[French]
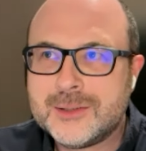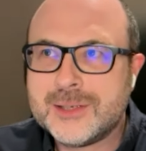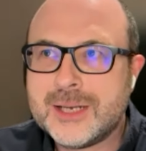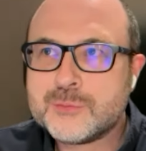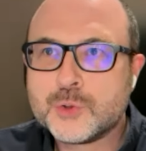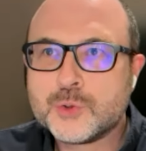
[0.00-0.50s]

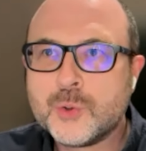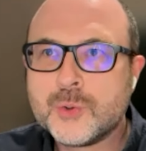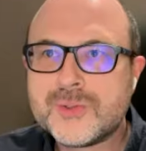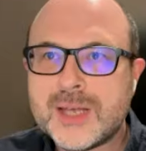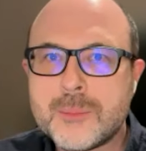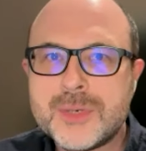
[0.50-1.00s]
euh, la
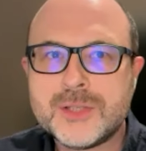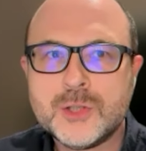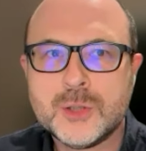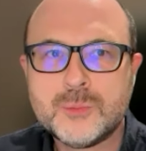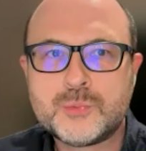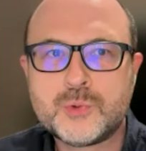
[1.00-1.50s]
photo, c'est un
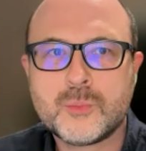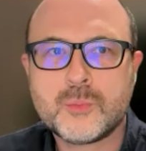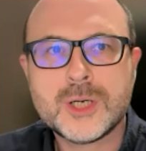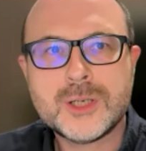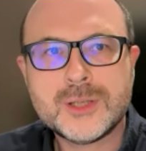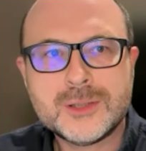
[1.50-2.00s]
médium pour
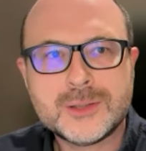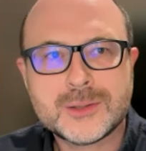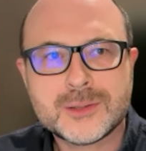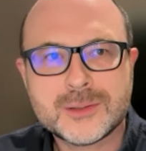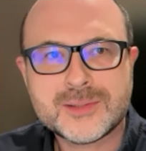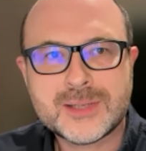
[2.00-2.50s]
moi.
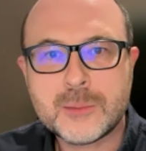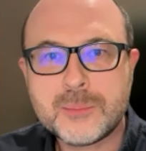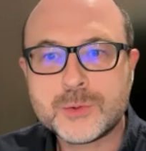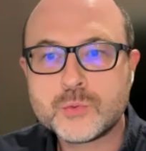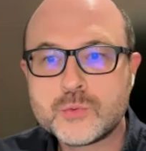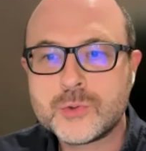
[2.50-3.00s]
Euh, ça
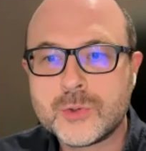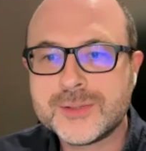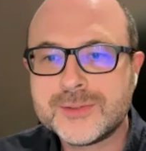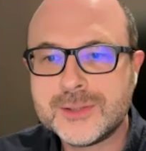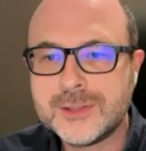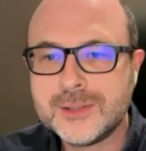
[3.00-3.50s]
l'a pas toujours
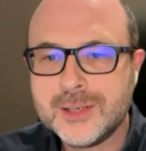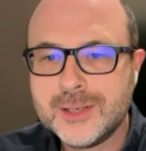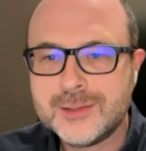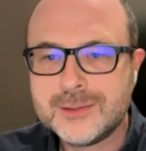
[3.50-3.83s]
été.